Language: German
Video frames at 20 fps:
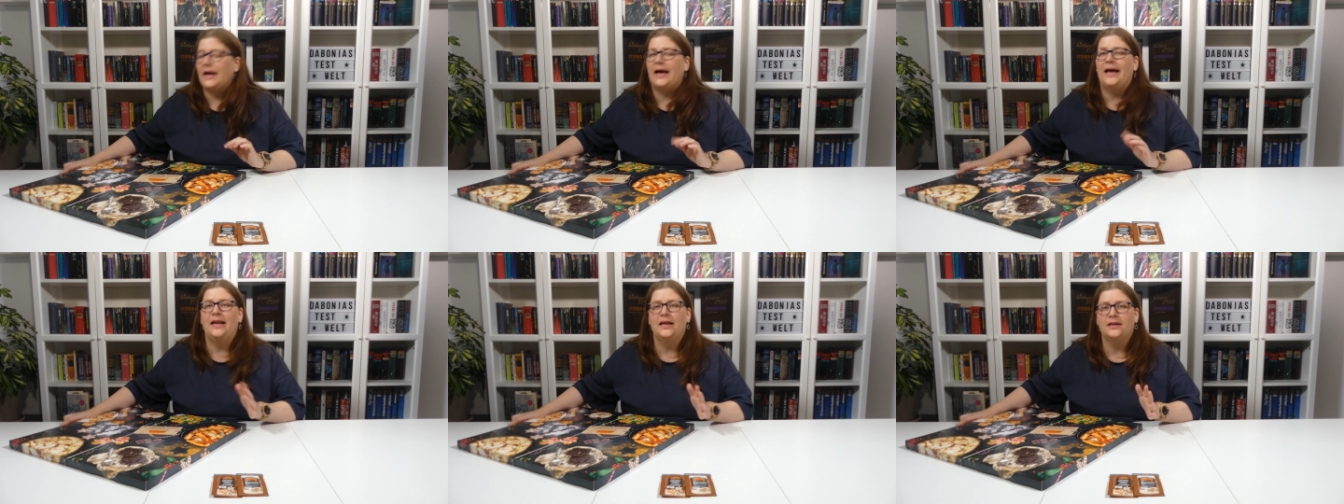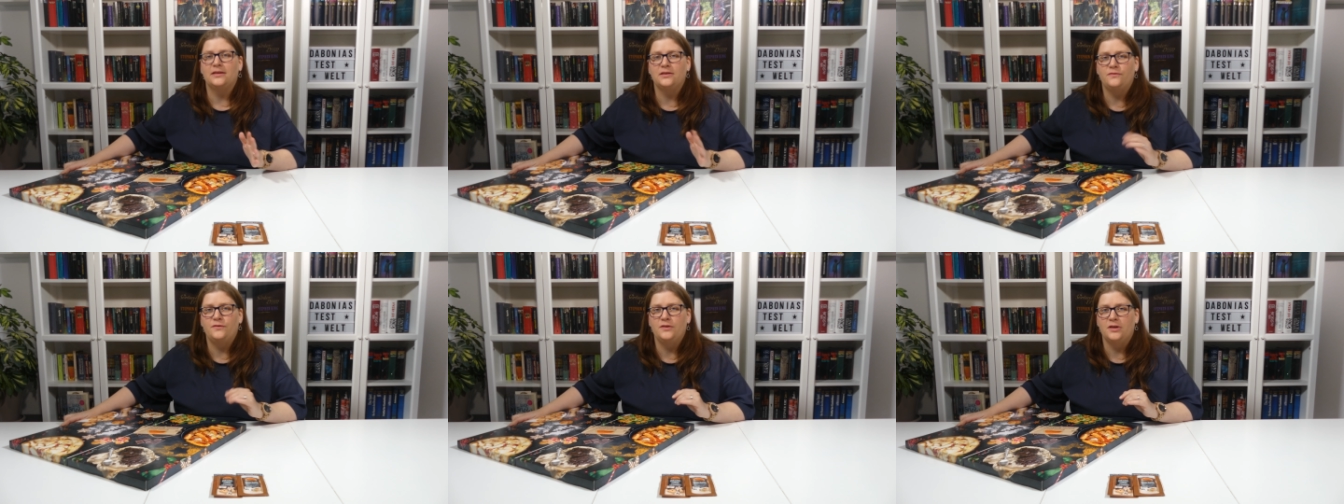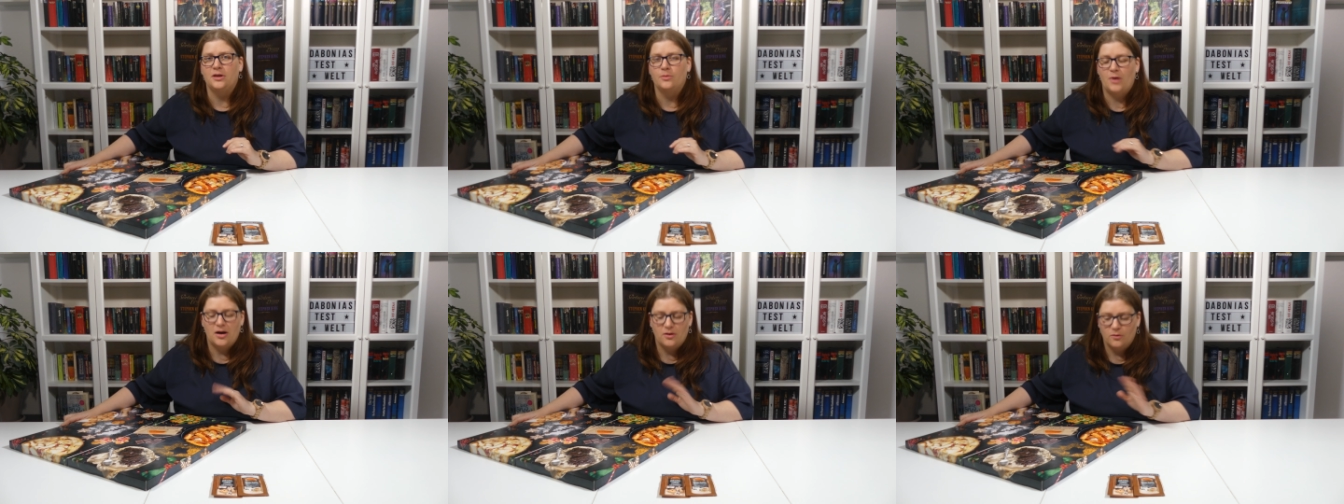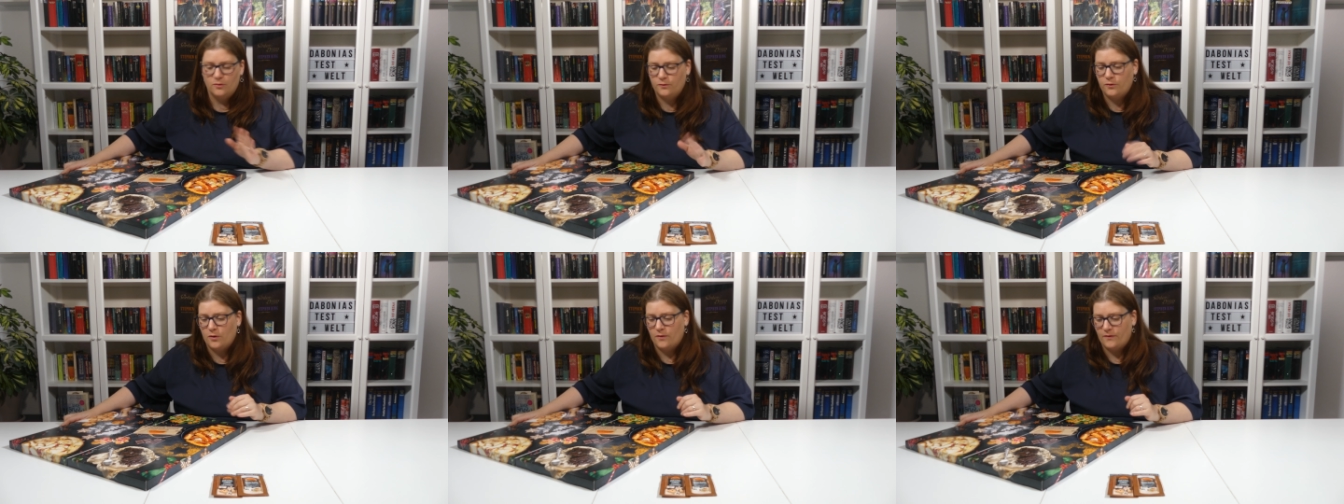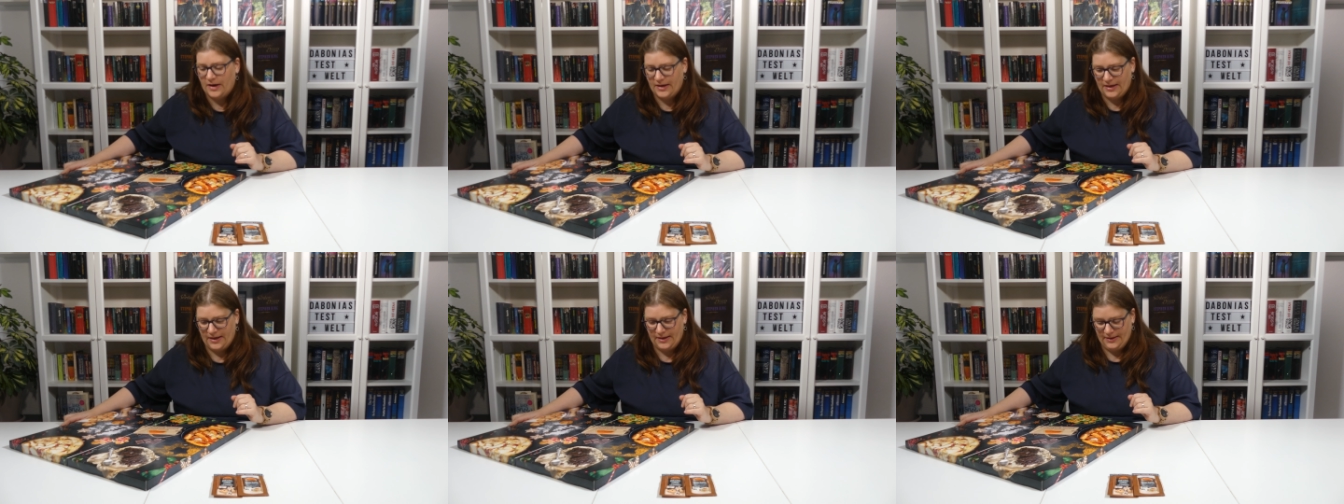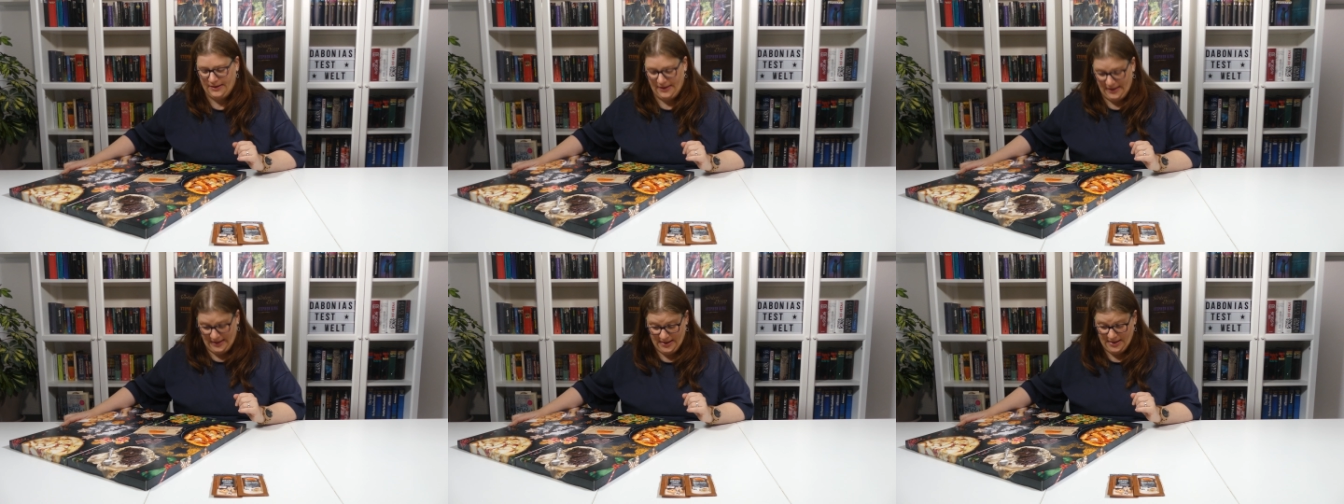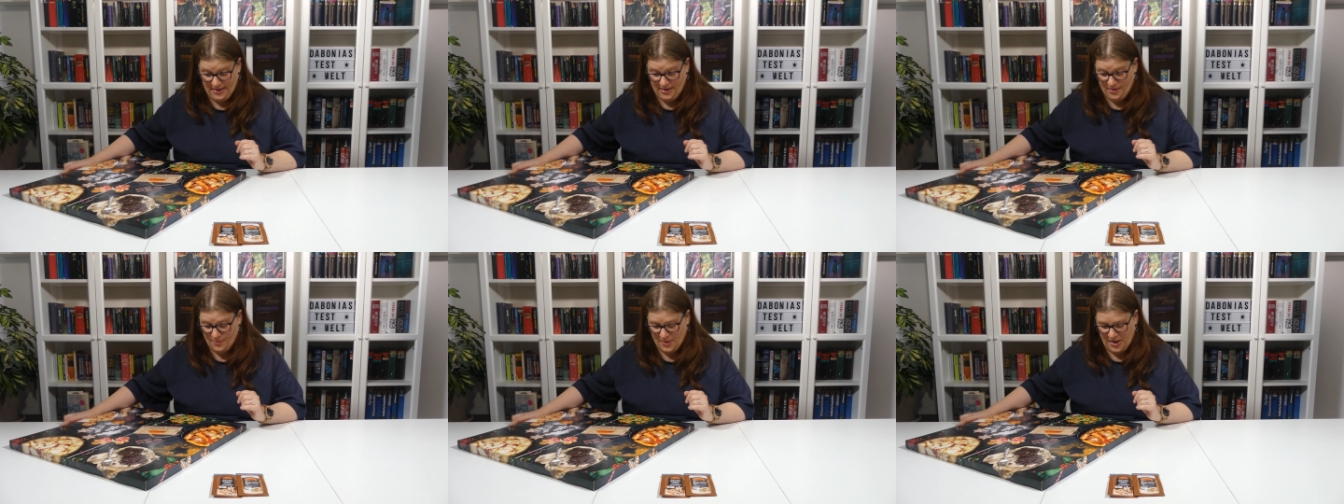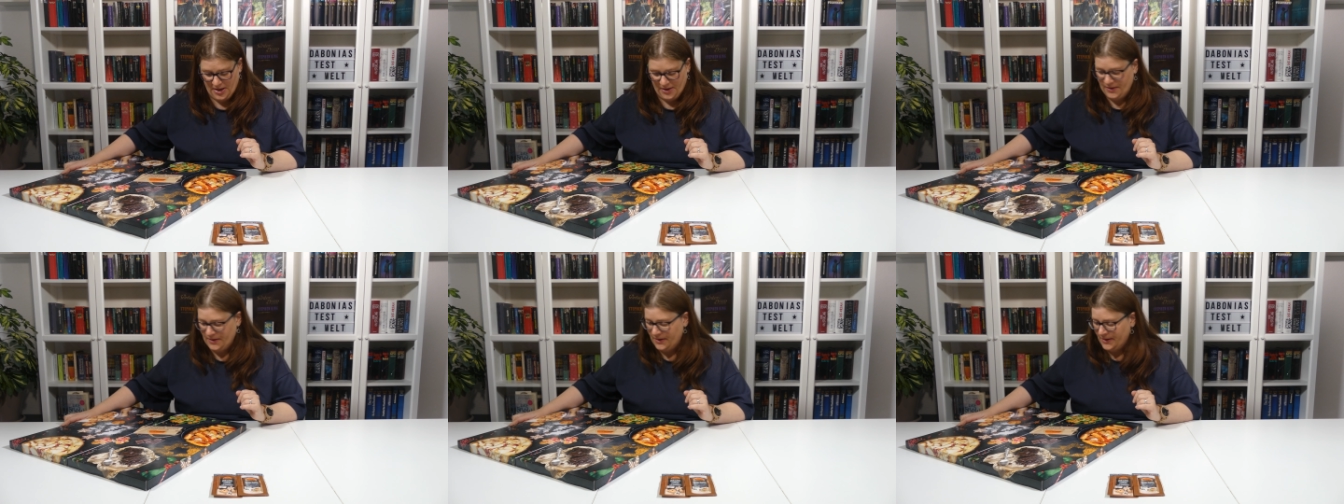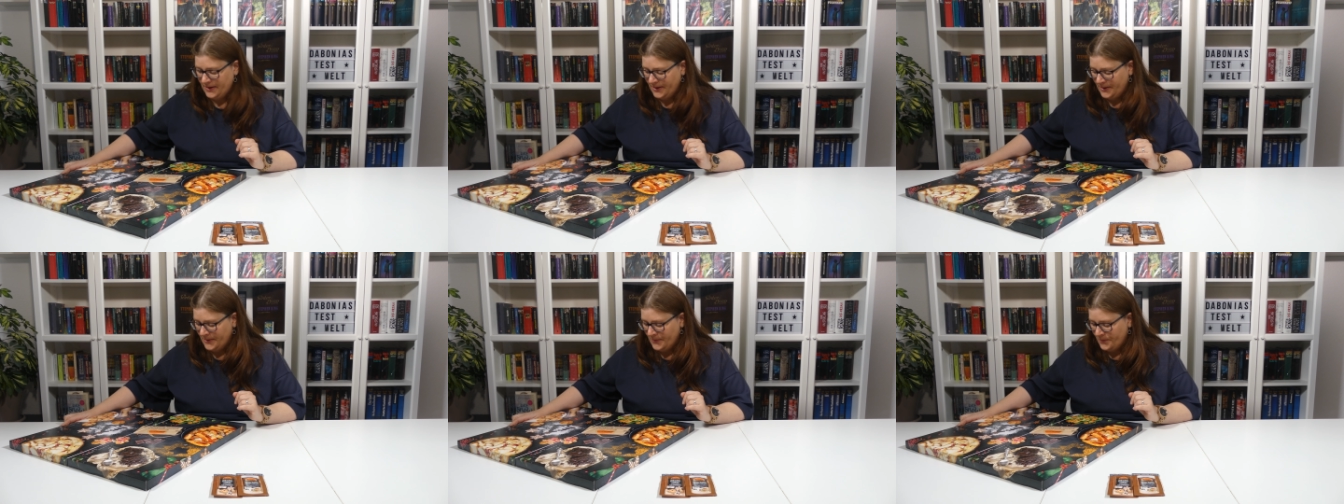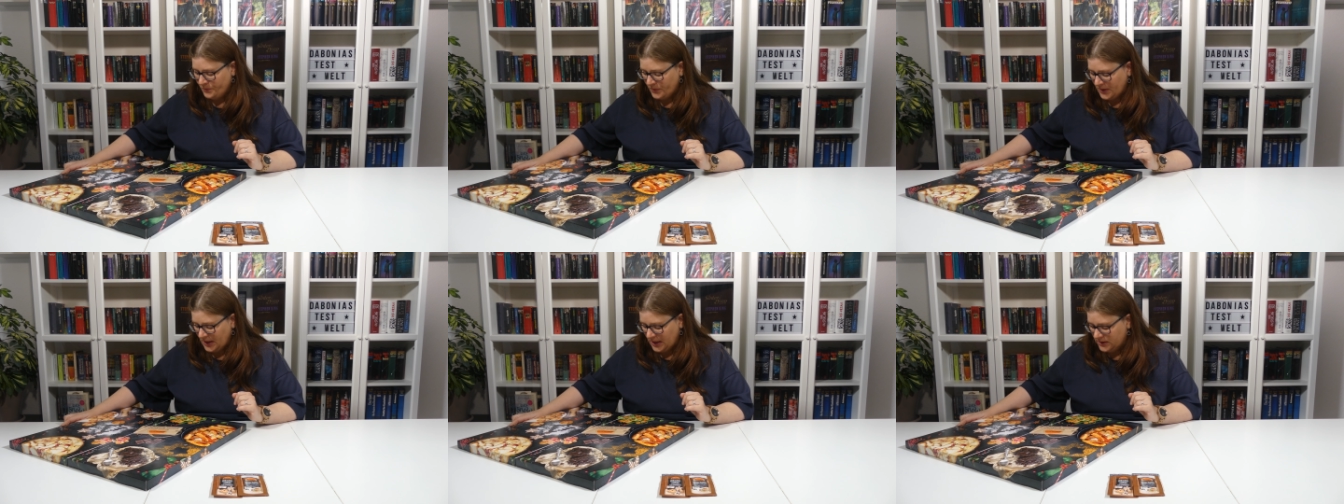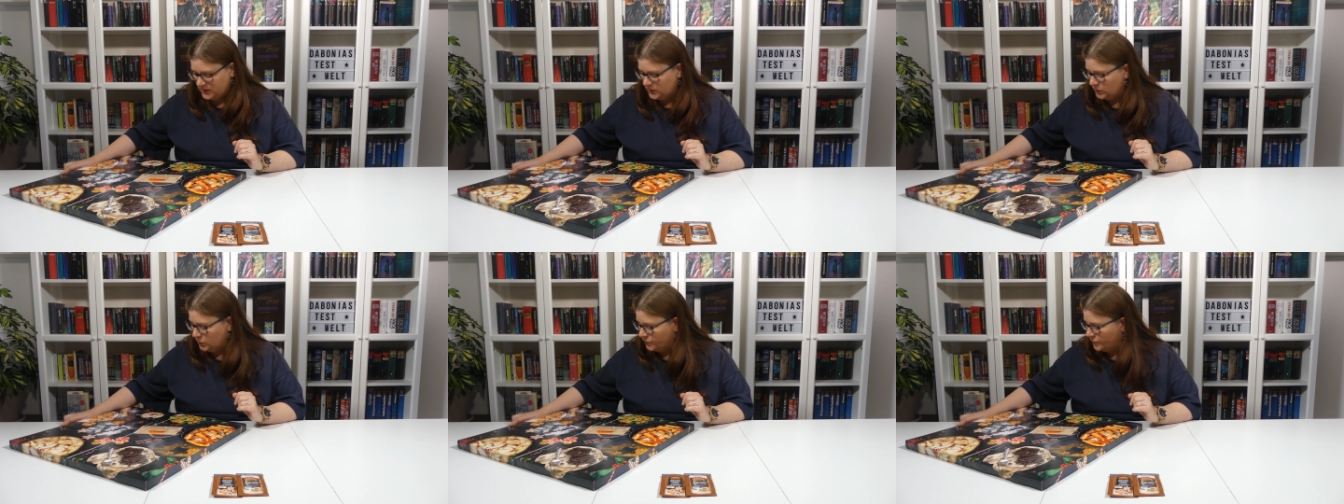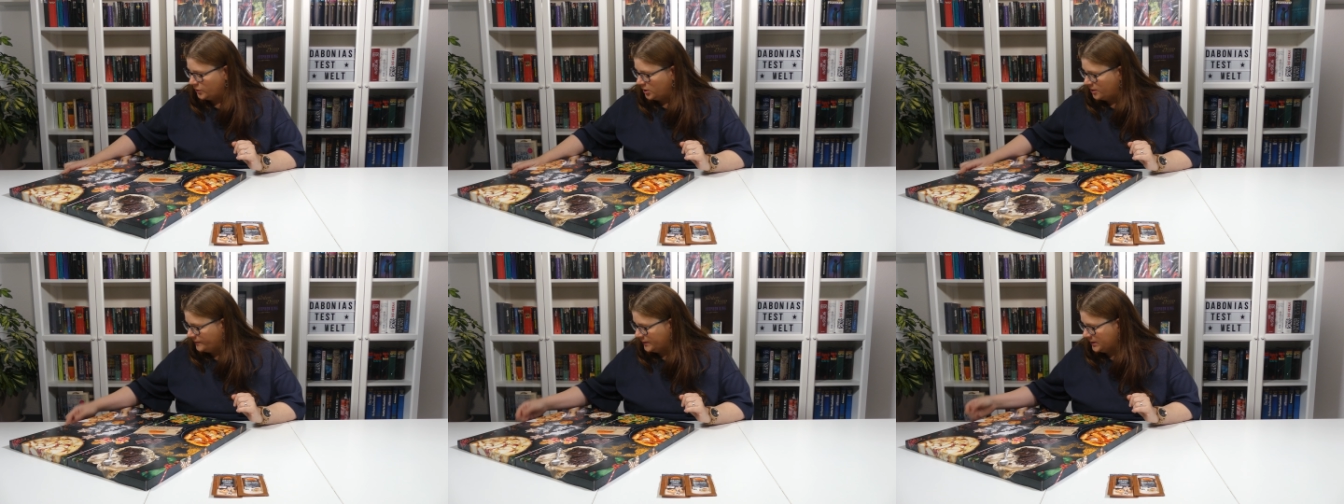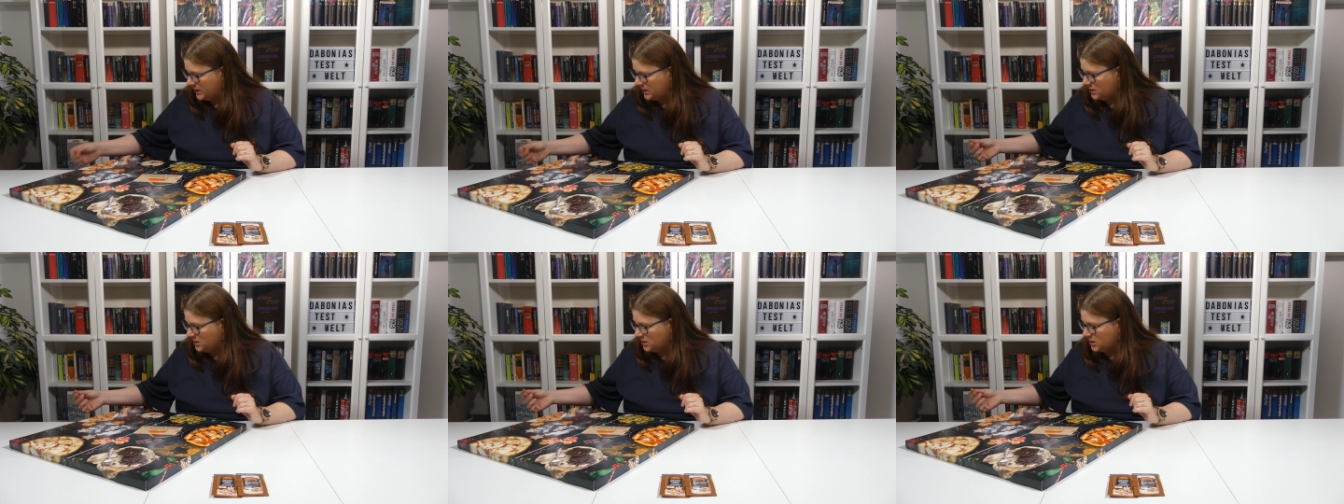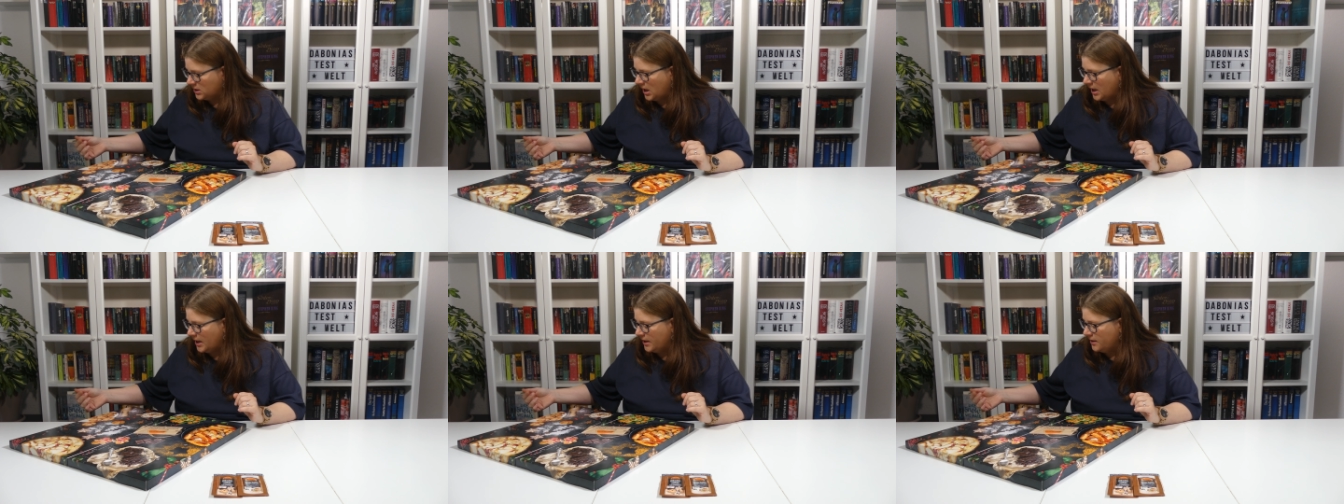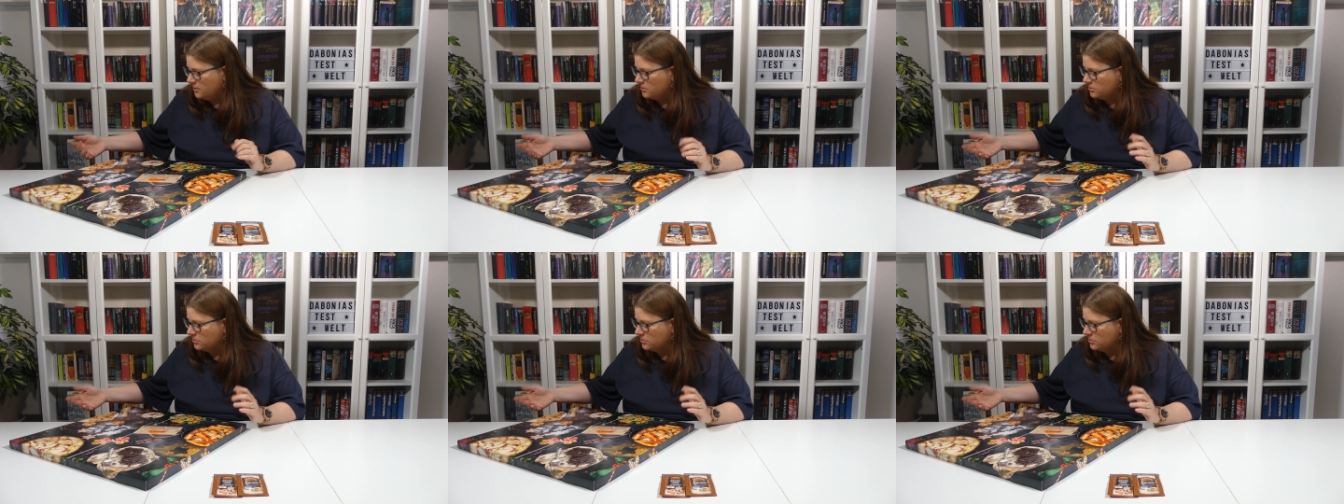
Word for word: relativ viel gebacken und vor Weihnachten eh immer. So, wo haben wir denn die drei?